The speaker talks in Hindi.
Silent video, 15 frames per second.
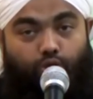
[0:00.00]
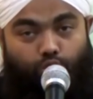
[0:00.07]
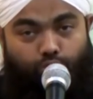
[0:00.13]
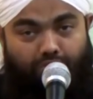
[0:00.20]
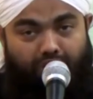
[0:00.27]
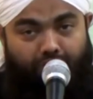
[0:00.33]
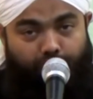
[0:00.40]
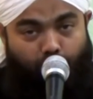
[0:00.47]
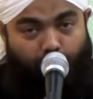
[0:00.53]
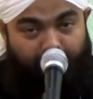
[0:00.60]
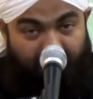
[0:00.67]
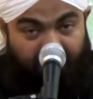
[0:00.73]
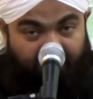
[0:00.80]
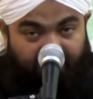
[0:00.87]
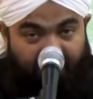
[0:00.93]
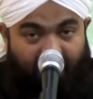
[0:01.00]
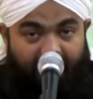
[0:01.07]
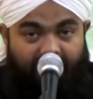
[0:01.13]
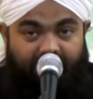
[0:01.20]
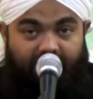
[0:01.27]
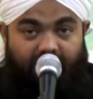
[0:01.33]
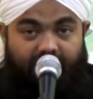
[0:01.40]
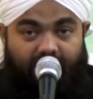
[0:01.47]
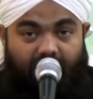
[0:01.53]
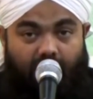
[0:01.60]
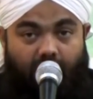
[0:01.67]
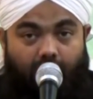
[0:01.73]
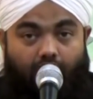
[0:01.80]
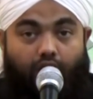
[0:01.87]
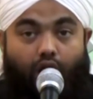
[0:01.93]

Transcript: तुम्हें वो भी दिखाया जाएगा